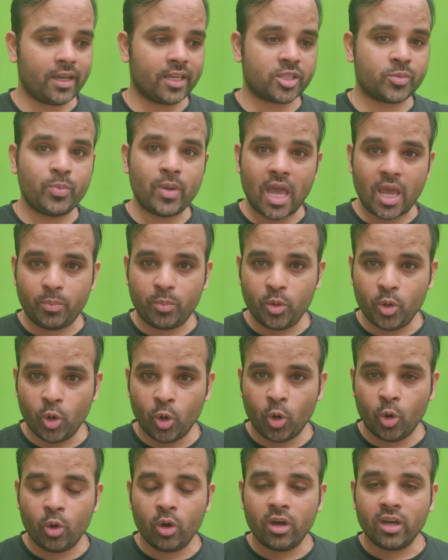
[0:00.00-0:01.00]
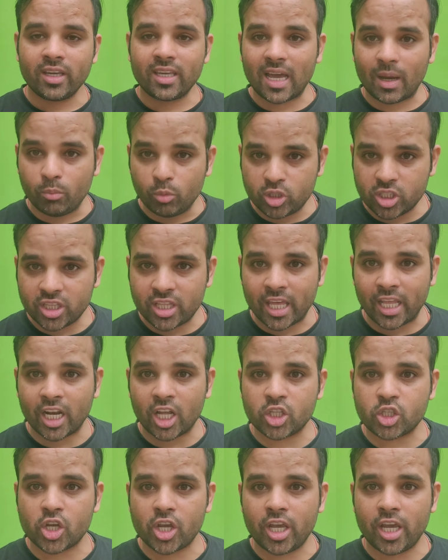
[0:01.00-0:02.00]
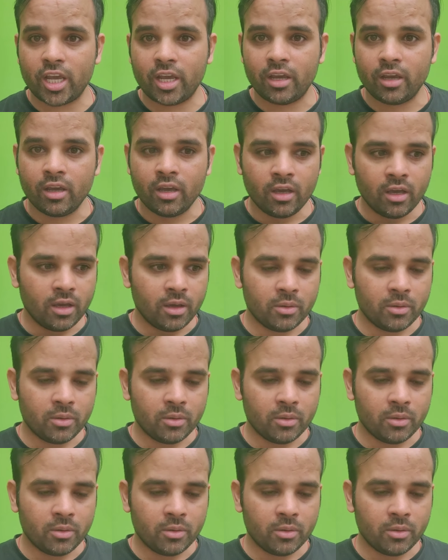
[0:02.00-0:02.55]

एस बी क्या मुझे देना चाहिए